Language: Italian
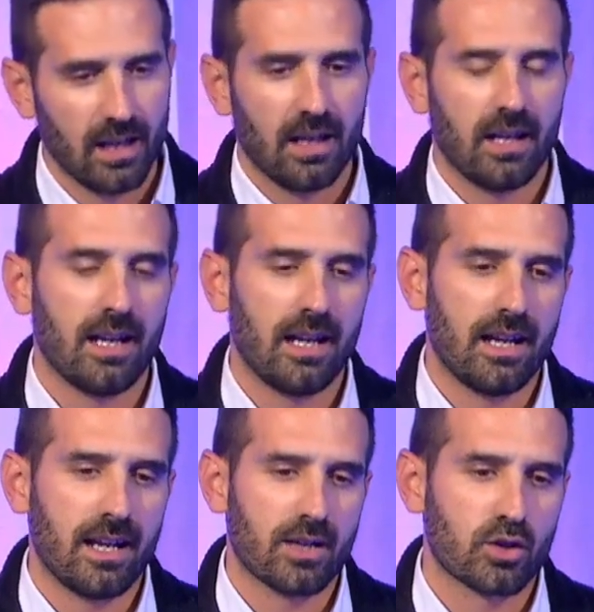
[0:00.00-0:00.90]

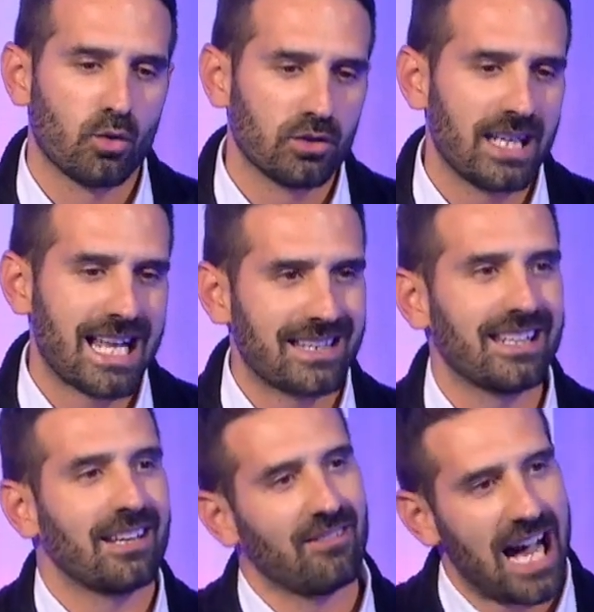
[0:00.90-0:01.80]
Eh, sono dei dati
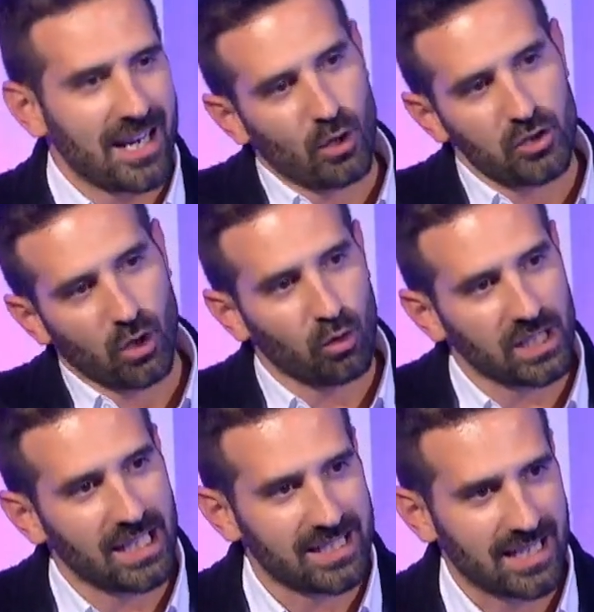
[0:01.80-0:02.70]
che variano a
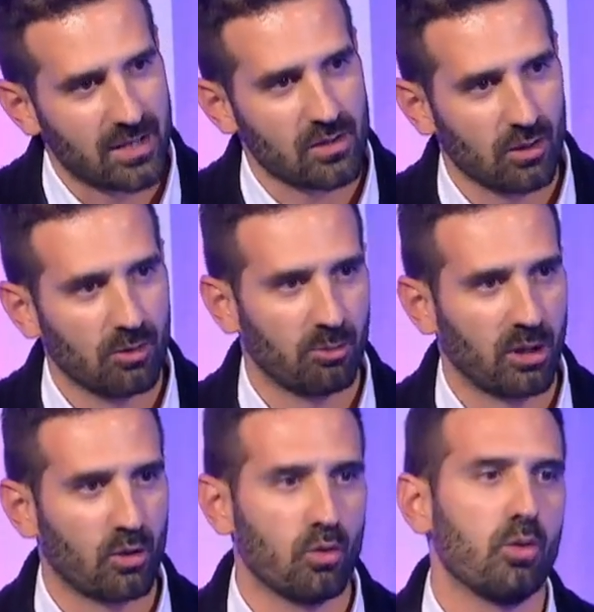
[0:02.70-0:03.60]
seconda del sesso,
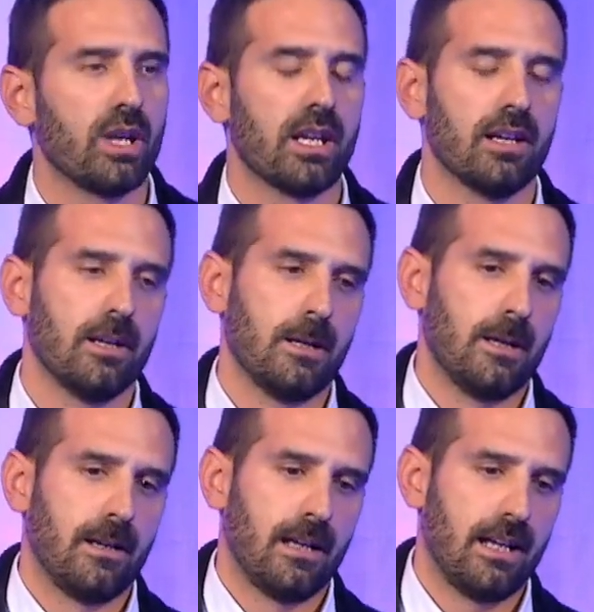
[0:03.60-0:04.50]
per certo. cui
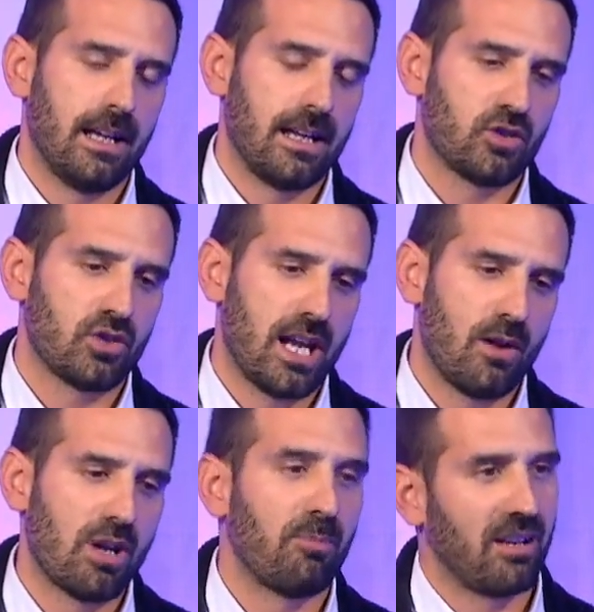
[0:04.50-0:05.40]
eh, c'è
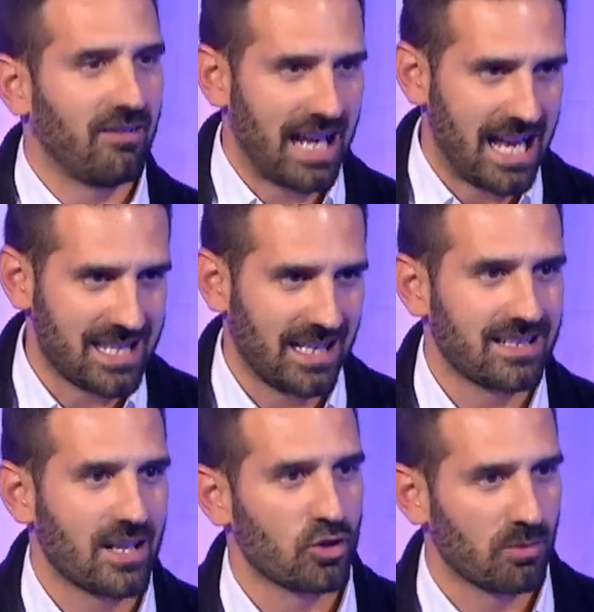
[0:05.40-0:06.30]
una prevalenza nel
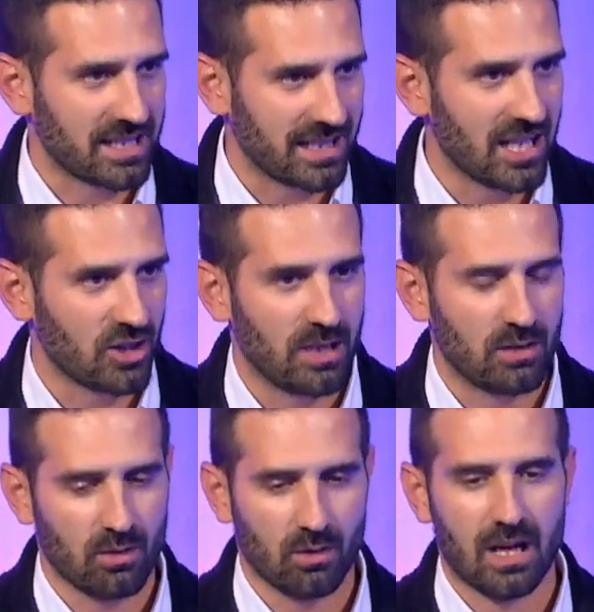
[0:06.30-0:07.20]
sesso maschile
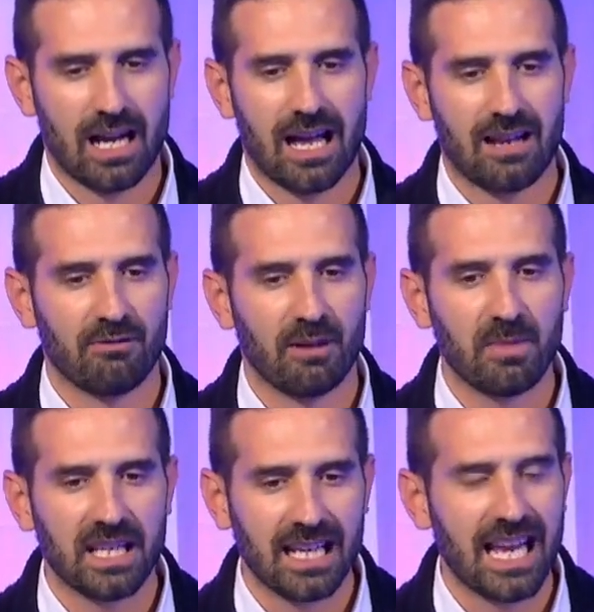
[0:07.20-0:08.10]
rispetto a, al
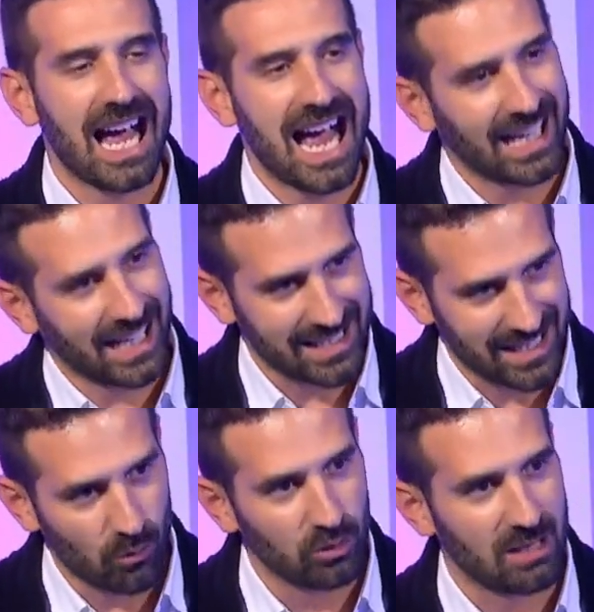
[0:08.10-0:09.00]
femminile, anche
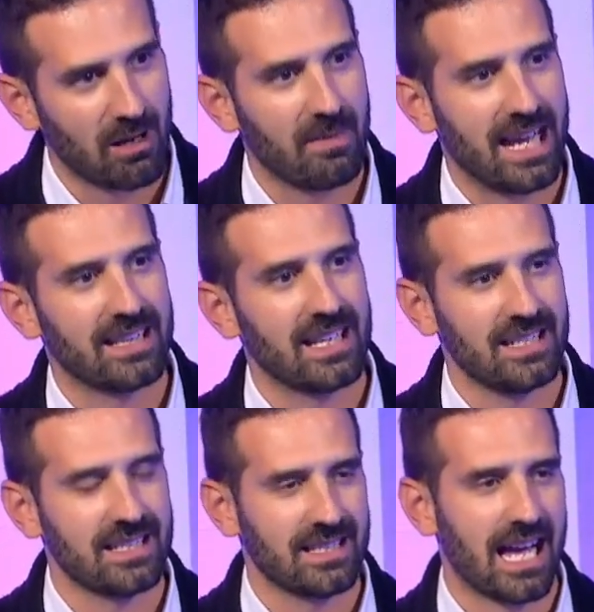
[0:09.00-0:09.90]
se ultimamente
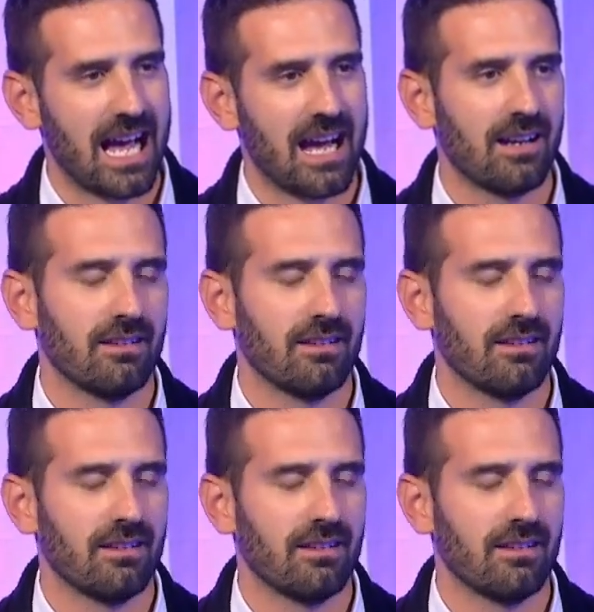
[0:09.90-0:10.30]
si sta